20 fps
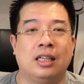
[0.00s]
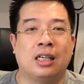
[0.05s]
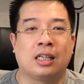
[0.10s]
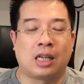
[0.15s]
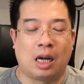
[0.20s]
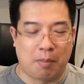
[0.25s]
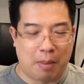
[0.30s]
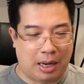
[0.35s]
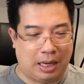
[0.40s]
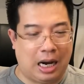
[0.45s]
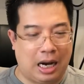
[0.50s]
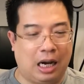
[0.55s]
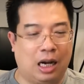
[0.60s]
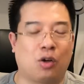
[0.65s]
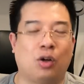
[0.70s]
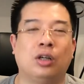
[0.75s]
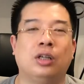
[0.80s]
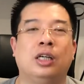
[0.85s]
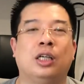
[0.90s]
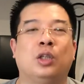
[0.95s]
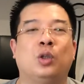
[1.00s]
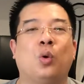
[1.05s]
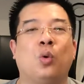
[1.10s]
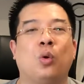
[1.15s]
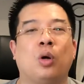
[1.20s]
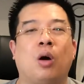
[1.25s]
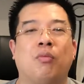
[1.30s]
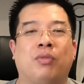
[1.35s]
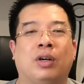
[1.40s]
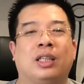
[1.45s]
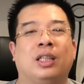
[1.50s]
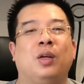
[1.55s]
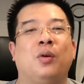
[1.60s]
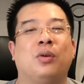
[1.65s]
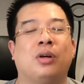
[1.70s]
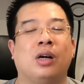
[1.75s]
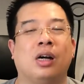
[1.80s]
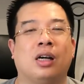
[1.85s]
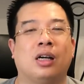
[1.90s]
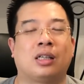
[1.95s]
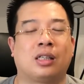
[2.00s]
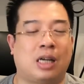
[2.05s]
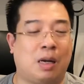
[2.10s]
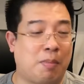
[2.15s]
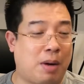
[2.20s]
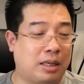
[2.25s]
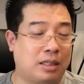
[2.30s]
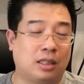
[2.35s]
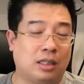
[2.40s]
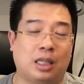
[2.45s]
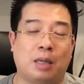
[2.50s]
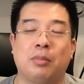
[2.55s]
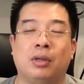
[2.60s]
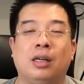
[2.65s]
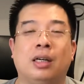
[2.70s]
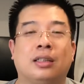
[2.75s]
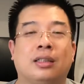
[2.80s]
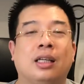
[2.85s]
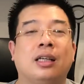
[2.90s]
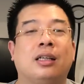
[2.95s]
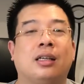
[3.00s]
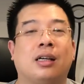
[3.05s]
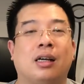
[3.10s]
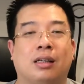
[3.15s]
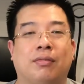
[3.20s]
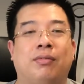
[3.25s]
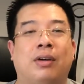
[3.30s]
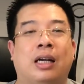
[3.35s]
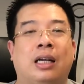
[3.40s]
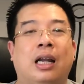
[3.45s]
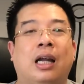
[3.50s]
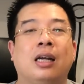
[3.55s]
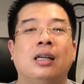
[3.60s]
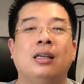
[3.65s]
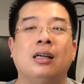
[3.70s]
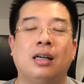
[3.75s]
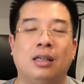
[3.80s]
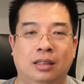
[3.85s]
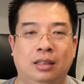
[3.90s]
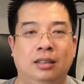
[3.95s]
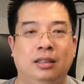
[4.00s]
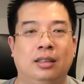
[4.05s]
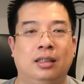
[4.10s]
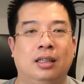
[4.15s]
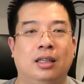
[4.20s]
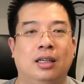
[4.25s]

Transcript: Các bạn đang là con người thụ động và tiêu cực. Các bạn trở thành một người tích cực và năng lượng hơn.